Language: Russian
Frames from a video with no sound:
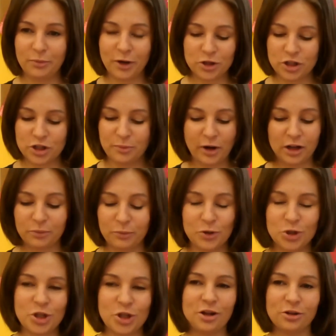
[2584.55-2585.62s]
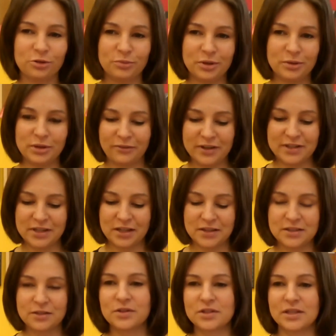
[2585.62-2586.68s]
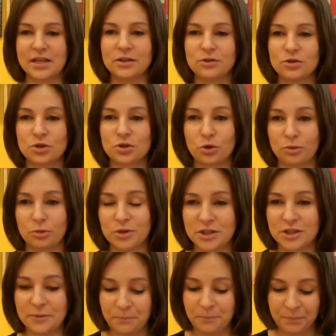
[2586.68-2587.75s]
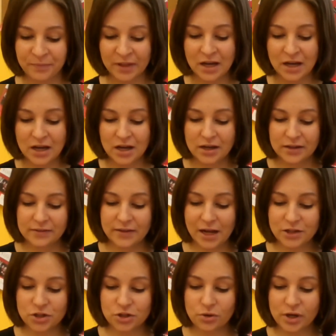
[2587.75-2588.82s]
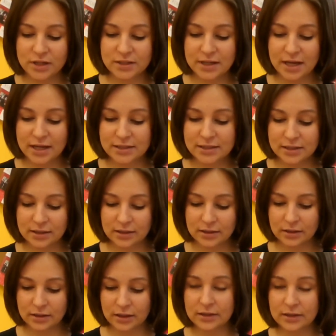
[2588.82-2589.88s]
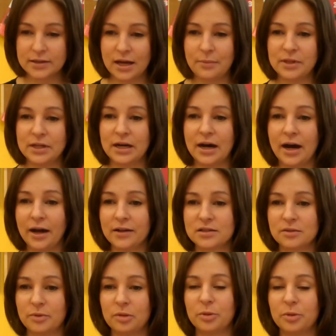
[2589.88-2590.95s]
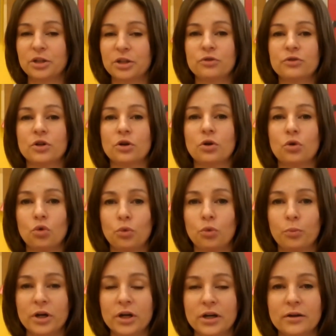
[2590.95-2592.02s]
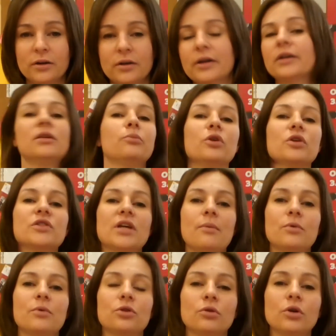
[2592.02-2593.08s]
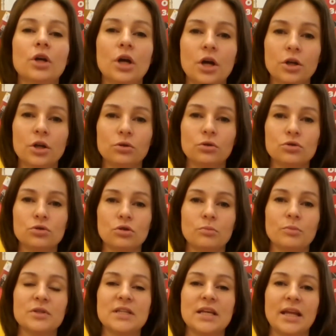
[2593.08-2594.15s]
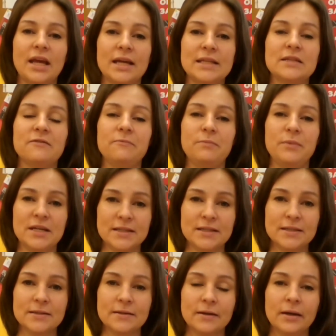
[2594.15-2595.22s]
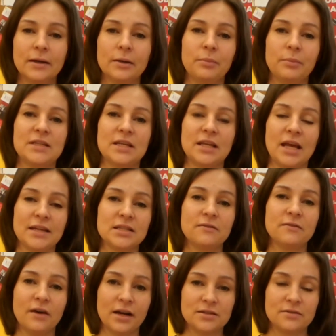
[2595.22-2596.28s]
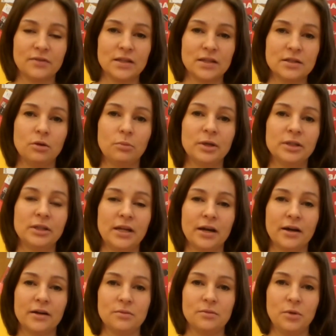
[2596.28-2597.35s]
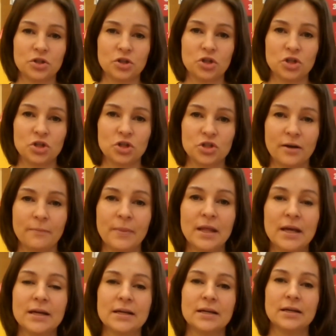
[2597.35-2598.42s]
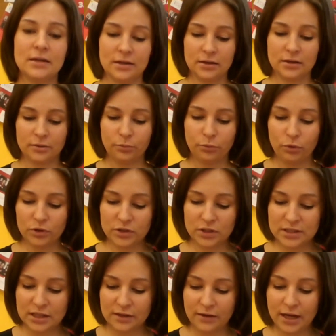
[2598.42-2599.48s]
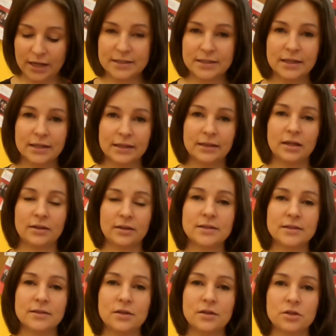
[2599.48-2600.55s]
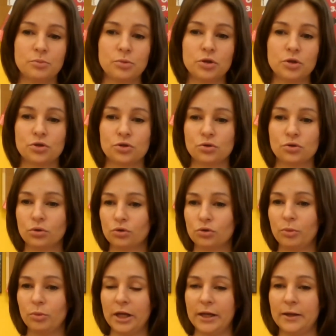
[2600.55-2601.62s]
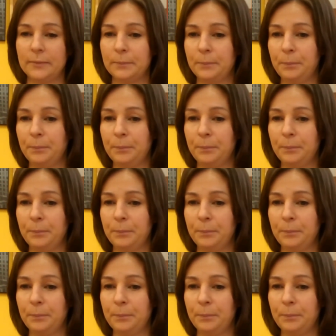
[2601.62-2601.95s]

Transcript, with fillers: Мне кажется, я неправильно посчитала, давайте ориентироваться на эти стоимости. Дальше, что касается экзамена IELTS, например, подготовки в группах к этому экзамену, то стоимость занятий в месяц при занятии два раза в неделю по три академические часа а, будет составлять 13 500 рублей.